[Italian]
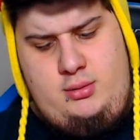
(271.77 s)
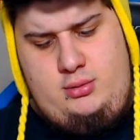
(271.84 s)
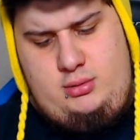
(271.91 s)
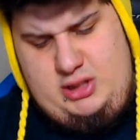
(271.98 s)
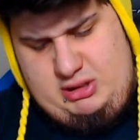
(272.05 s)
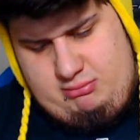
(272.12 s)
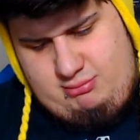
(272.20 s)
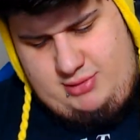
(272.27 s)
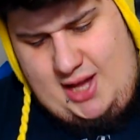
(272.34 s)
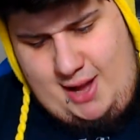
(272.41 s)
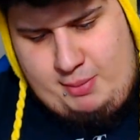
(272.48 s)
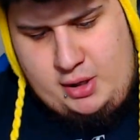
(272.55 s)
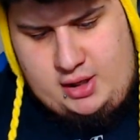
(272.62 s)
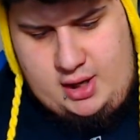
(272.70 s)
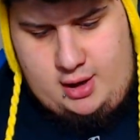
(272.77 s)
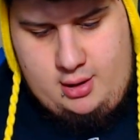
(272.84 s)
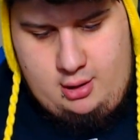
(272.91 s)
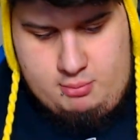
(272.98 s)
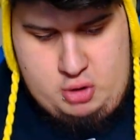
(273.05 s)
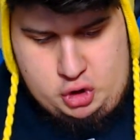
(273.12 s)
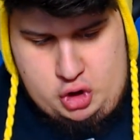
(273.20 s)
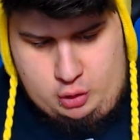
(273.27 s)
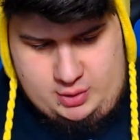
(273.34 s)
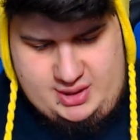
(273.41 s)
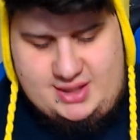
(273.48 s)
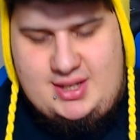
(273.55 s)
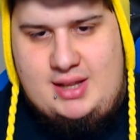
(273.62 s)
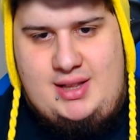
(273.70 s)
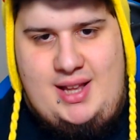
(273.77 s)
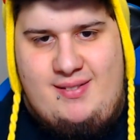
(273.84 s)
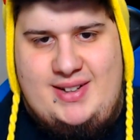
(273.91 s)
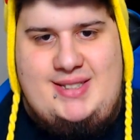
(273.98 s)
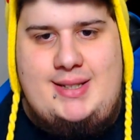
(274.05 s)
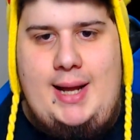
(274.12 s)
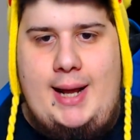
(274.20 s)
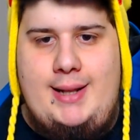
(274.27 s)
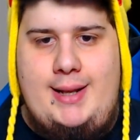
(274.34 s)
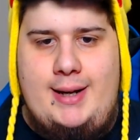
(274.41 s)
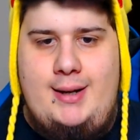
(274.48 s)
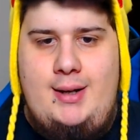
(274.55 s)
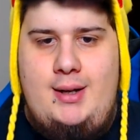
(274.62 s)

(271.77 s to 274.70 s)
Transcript: Uh, apriti! Oh mio Dio, questa si è devastata.